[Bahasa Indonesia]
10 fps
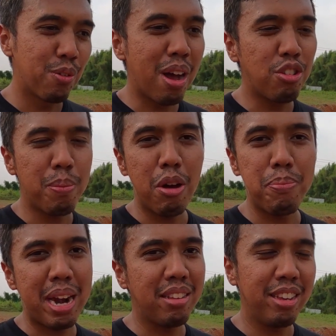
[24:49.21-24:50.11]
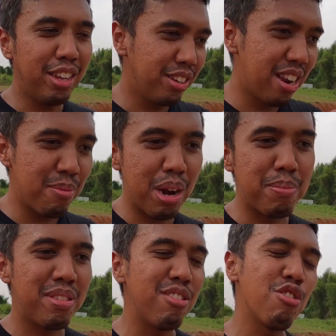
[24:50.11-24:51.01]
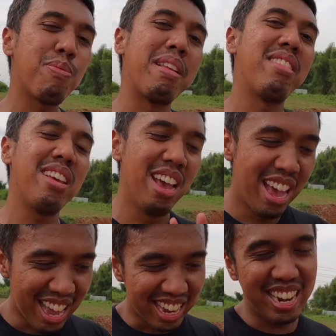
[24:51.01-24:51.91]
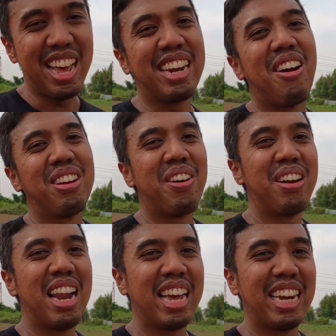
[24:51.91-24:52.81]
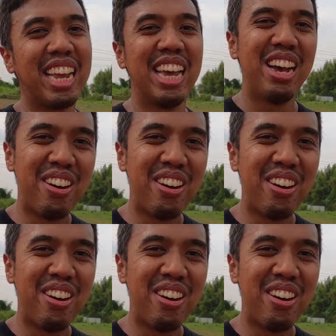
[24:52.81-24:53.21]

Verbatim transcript: gue akan coba komparasi dari mulai mesin, suspensi, dan kawan-kawan lainnya.